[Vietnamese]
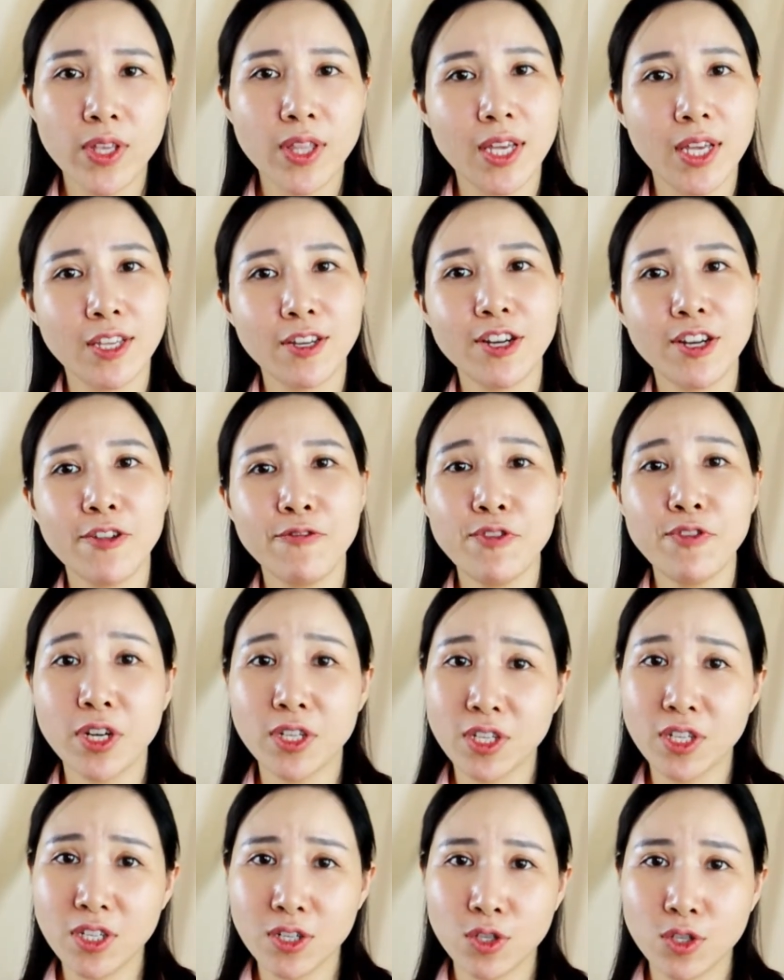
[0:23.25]
Vì thế cho nên
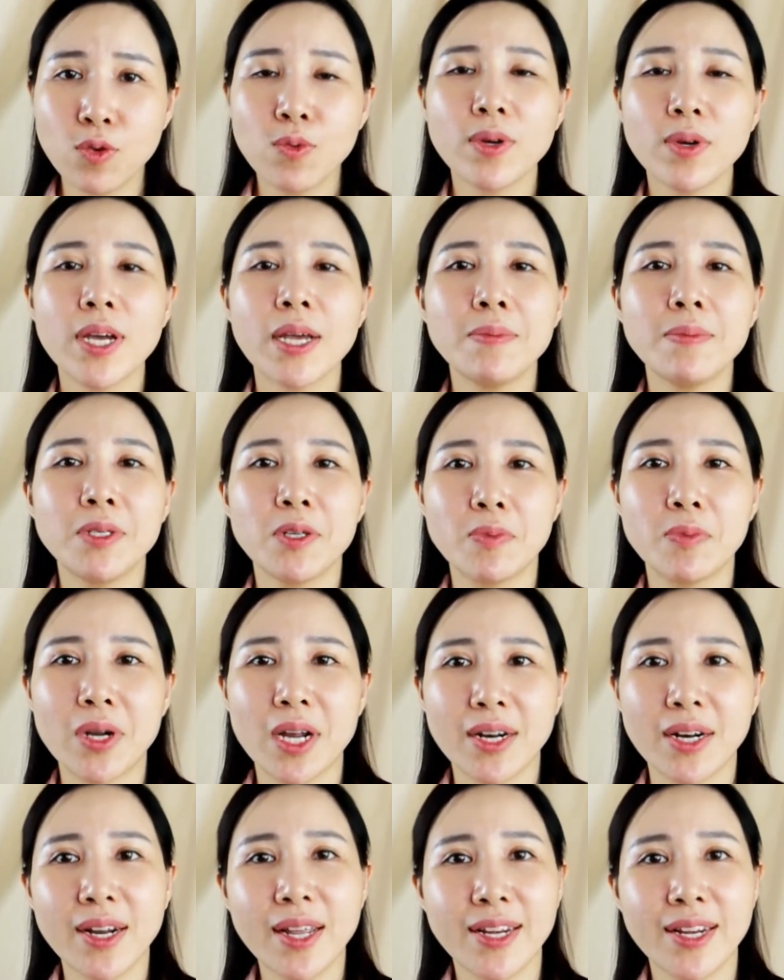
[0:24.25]
việc sử dụng kem chống
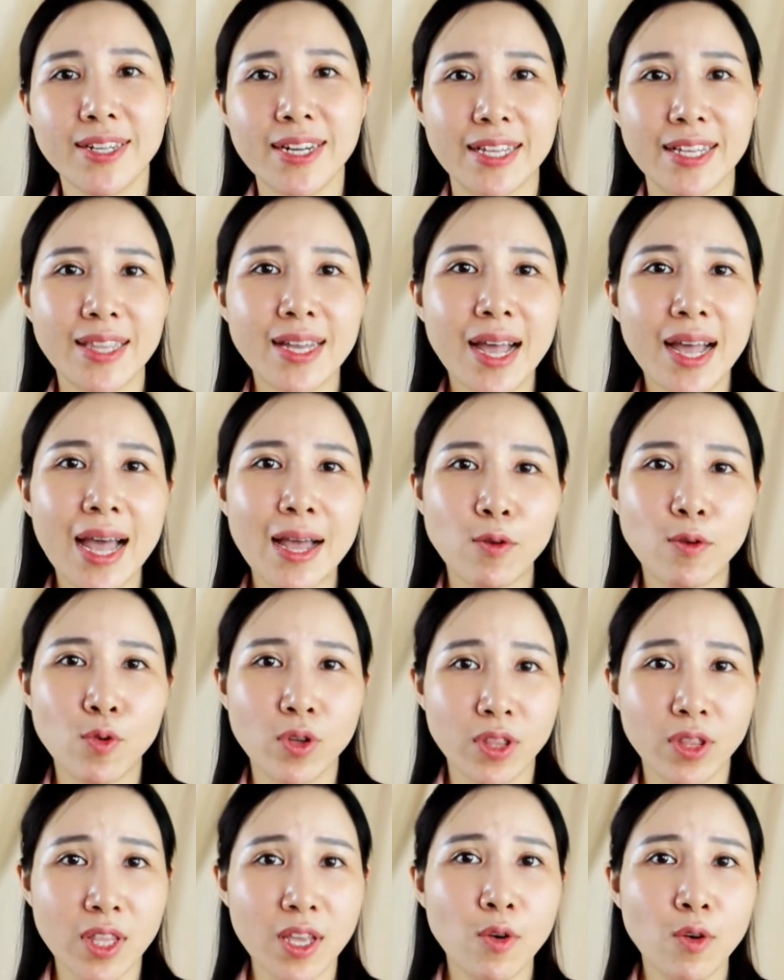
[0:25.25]
nắng để tránh tác hại
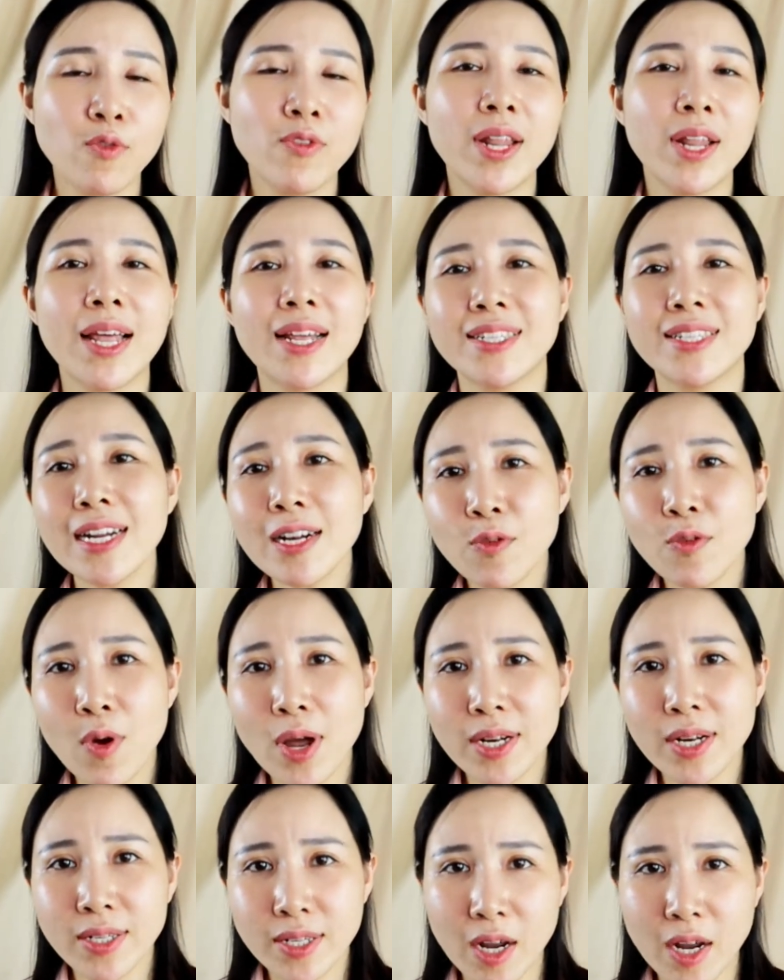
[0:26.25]
của tia UV là rất
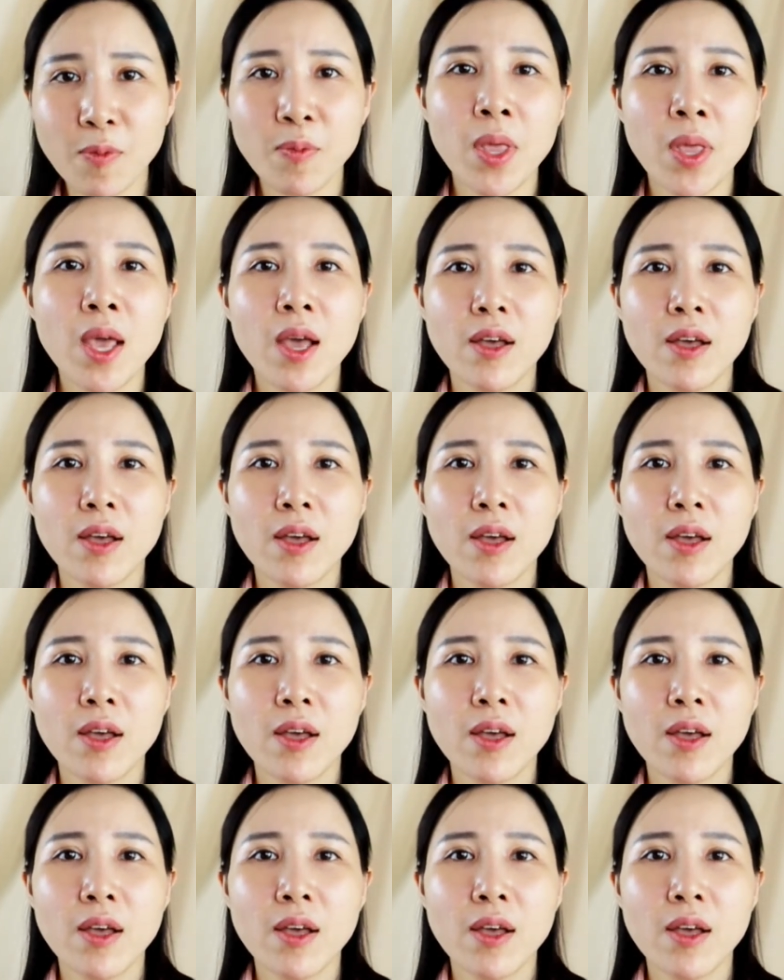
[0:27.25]
quan trọng.